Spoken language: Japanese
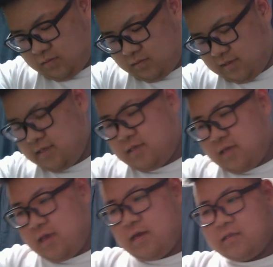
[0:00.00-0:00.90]
いい
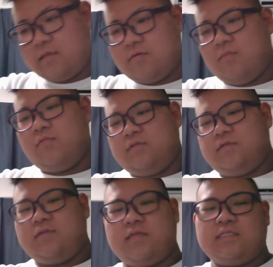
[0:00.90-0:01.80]
映画だとは思うんで
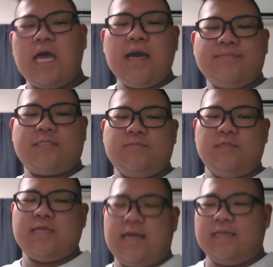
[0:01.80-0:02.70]
すだってサービス
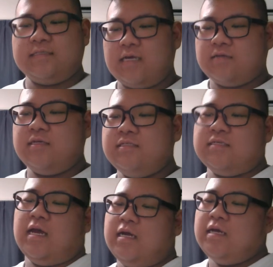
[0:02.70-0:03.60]
みたいな作品
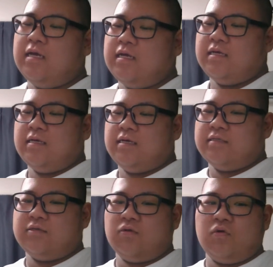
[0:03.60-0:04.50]
じゃん。
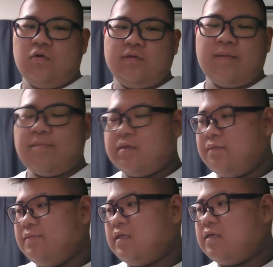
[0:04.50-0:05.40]
その、今まで
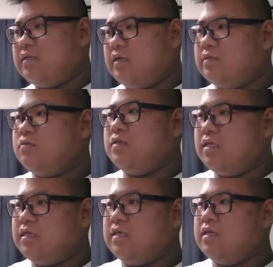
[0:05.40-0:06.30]
見てきた人
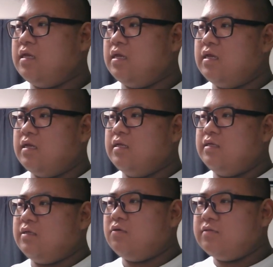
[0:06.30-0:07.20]
に、
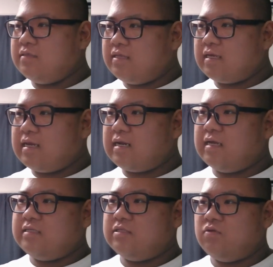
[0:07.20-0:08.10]
いろんなキャラが
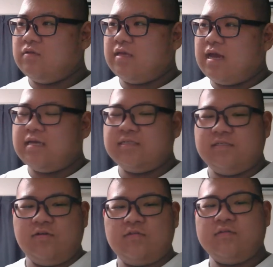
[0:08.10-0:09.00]
一堂に返
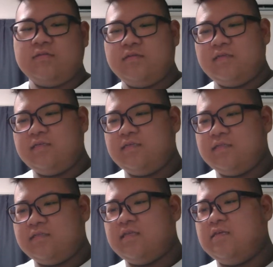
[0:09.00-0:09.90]
す
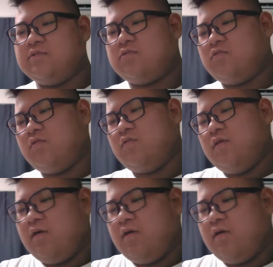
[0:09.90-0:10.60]
よっていう、その、